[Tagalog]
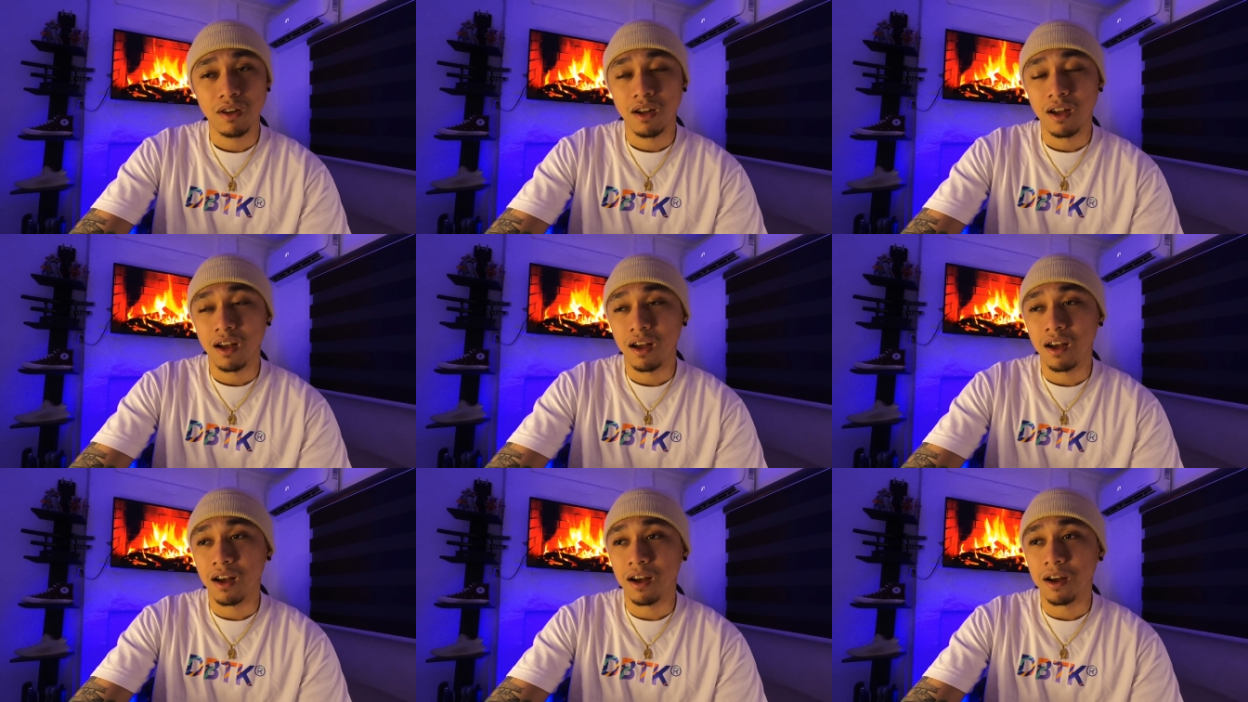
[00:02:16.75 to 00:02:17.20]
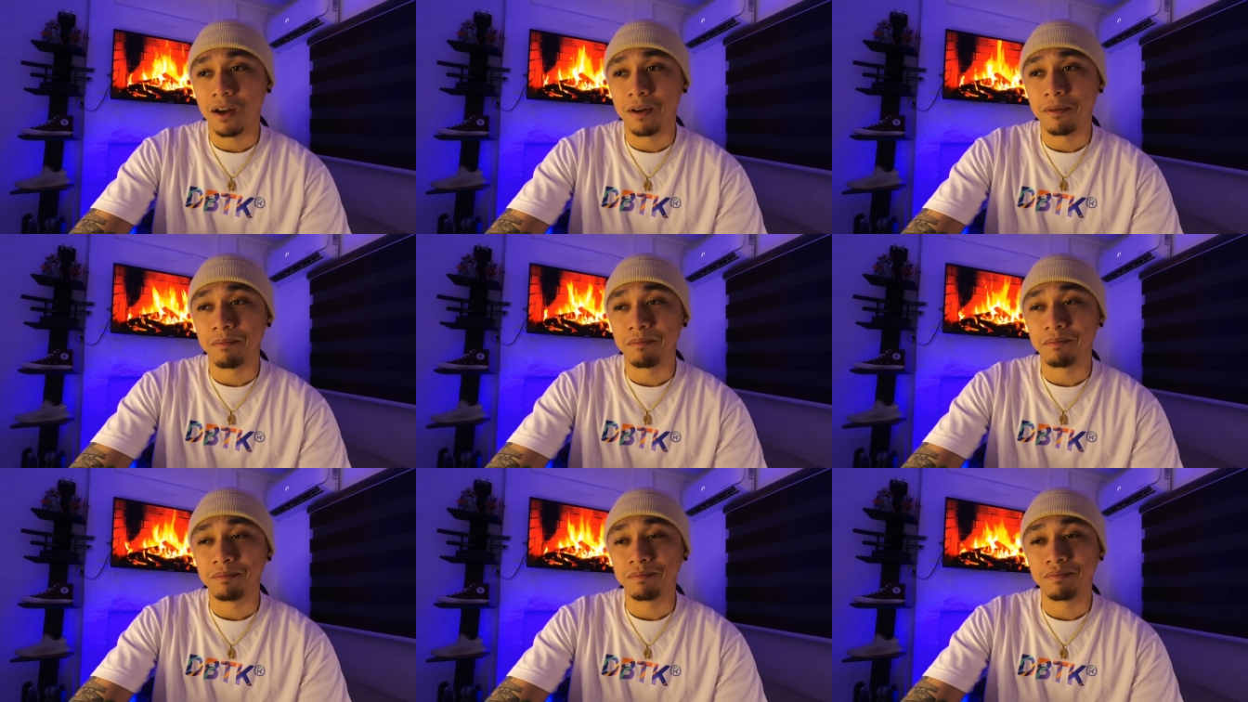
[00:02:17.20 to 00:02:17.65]

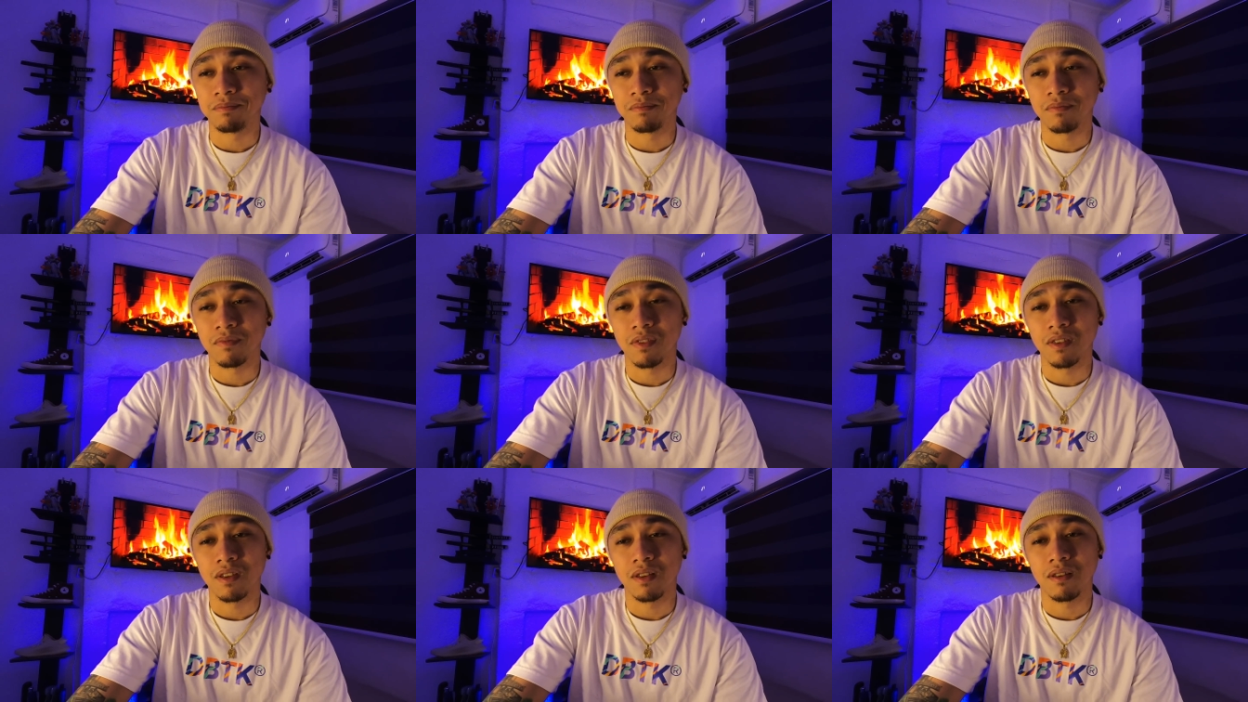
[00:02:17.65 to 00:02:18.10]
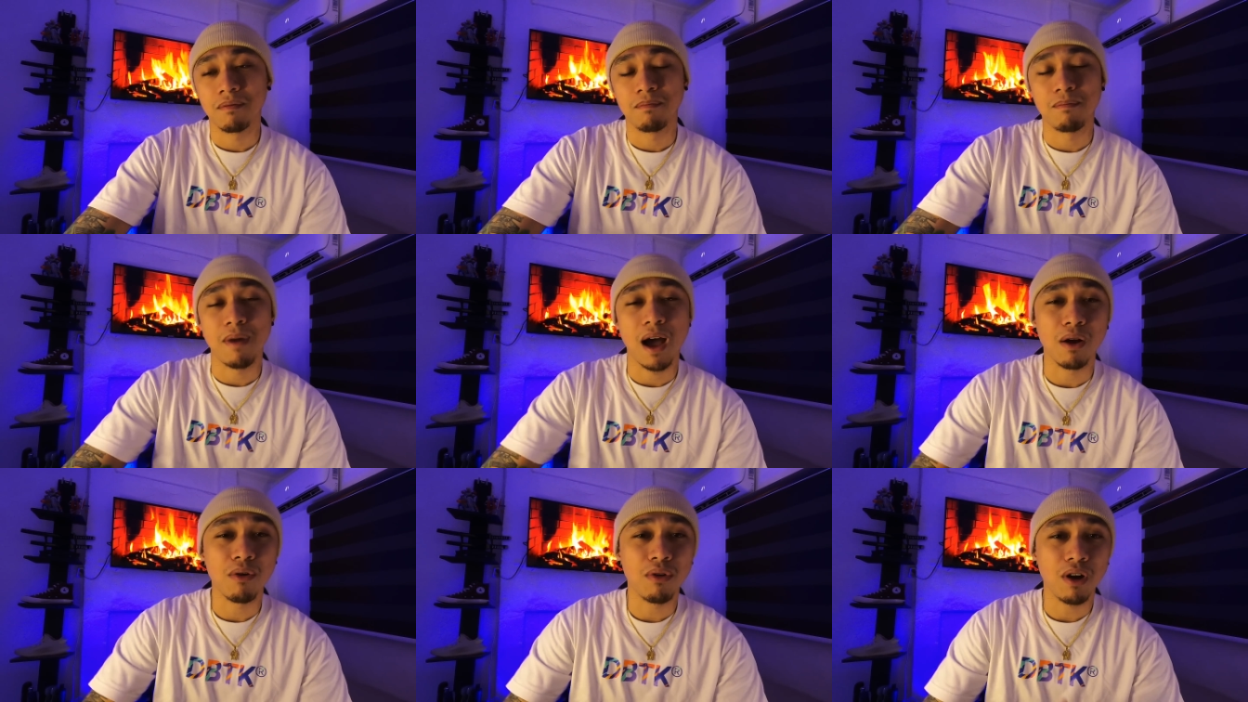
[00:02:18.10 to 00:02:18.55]
Um,
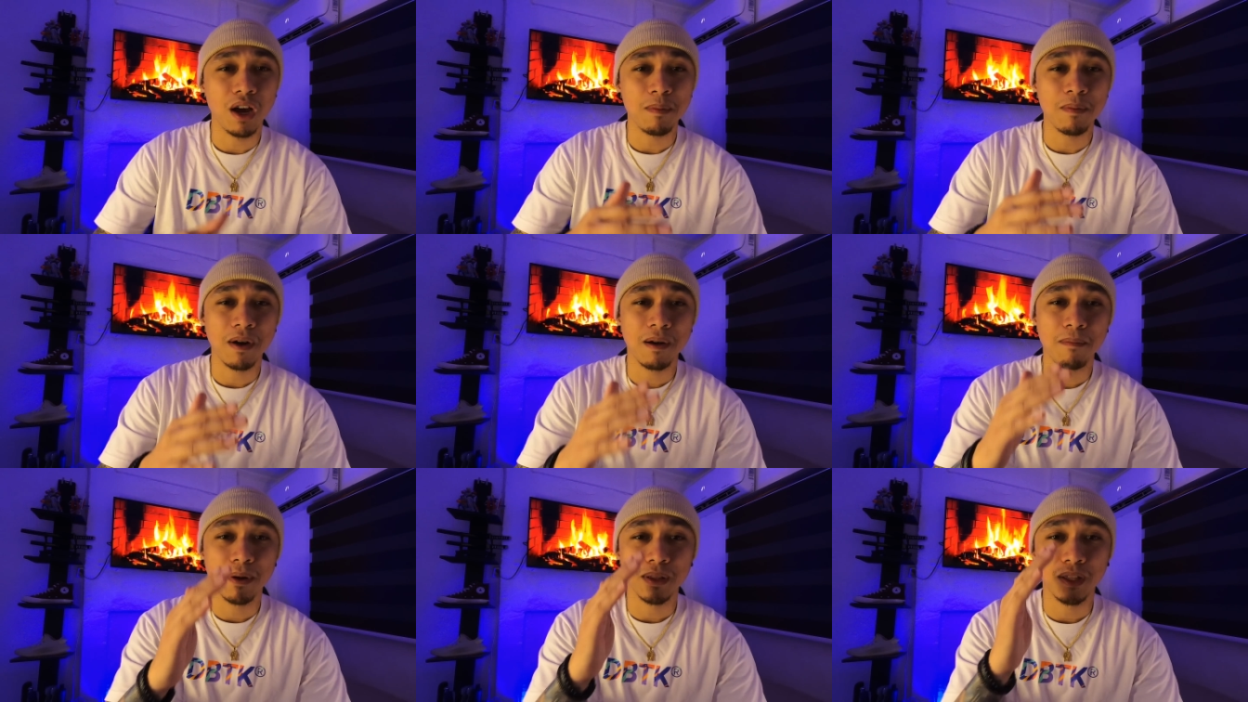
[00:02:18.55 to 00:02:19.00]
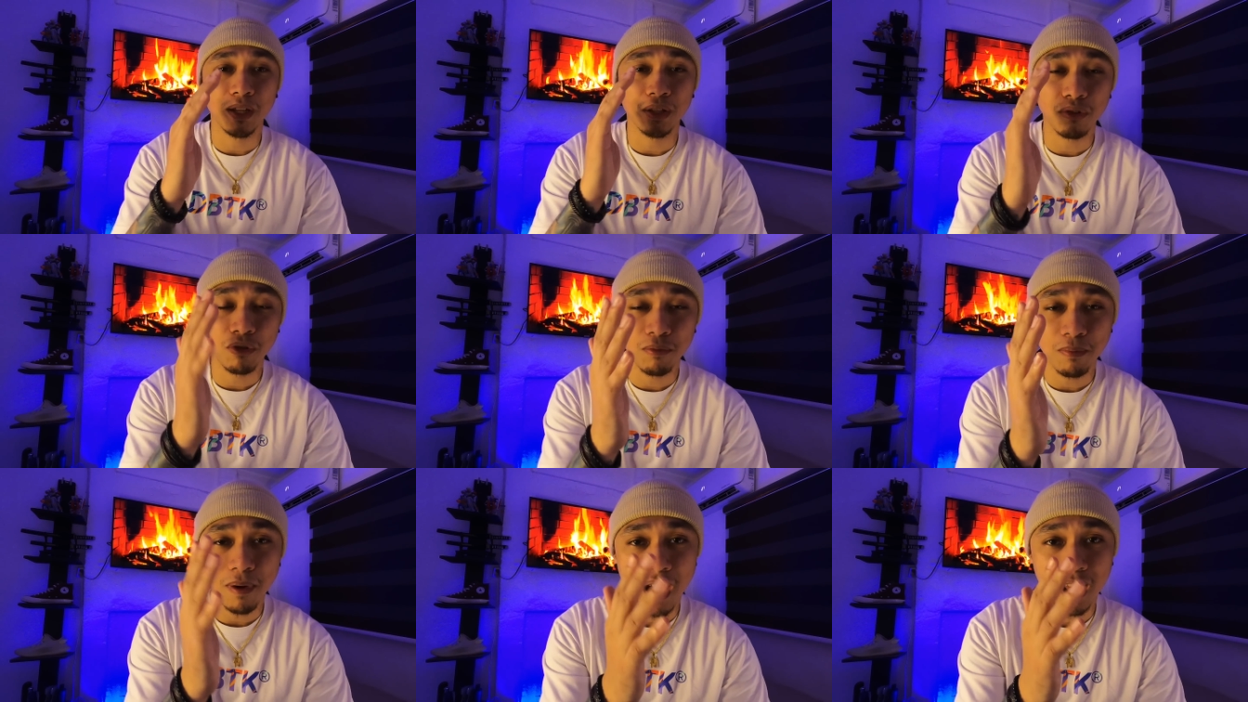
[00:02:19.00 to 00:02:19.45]
bago kayo magpatato
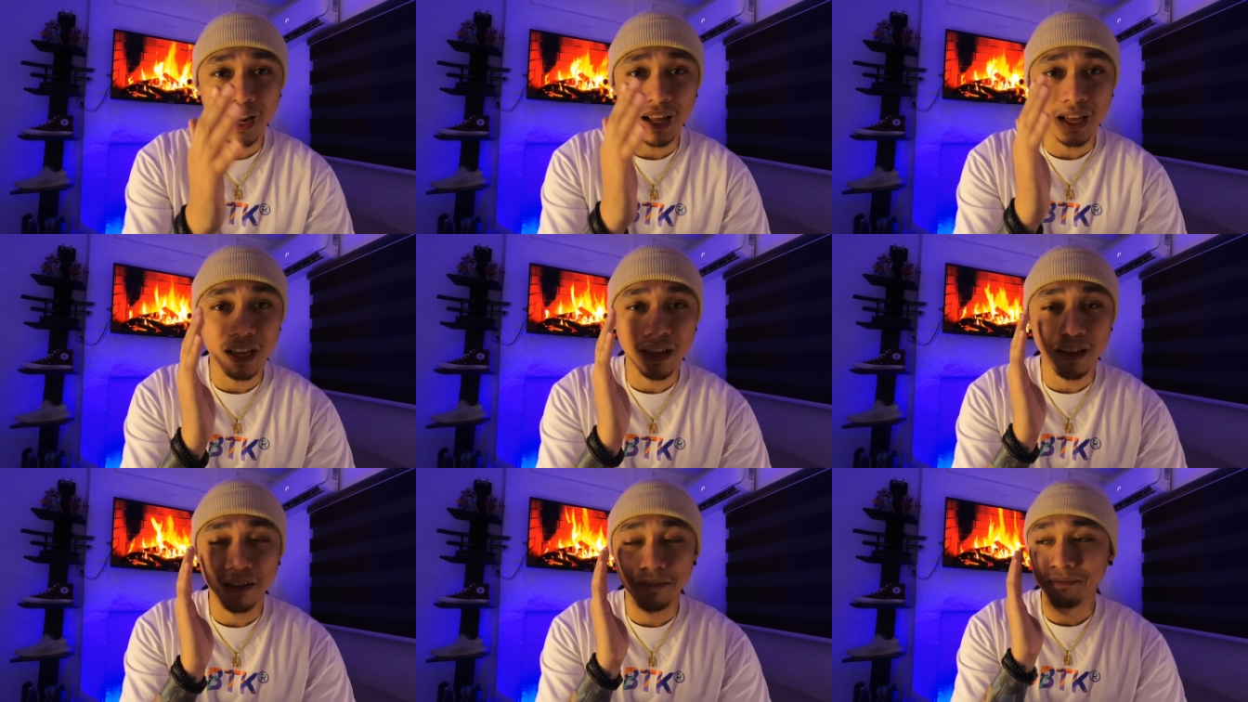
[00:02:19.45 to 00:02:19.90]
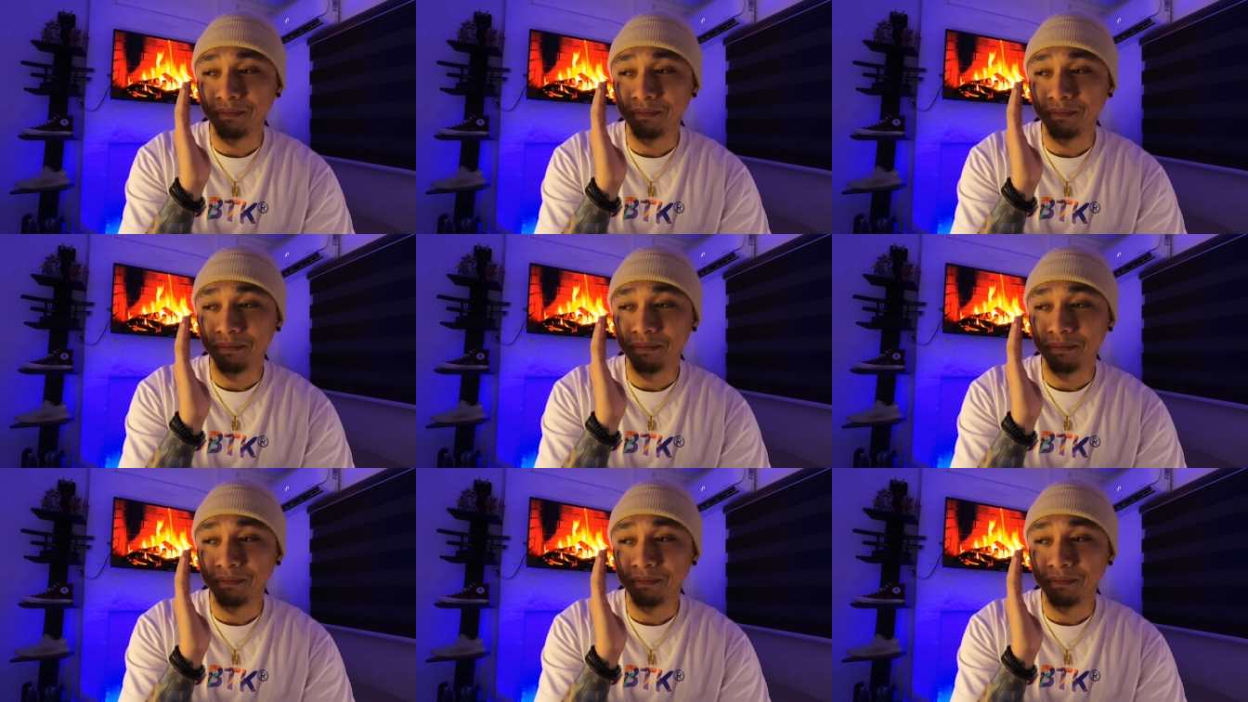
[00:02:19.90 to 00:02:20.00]
pare,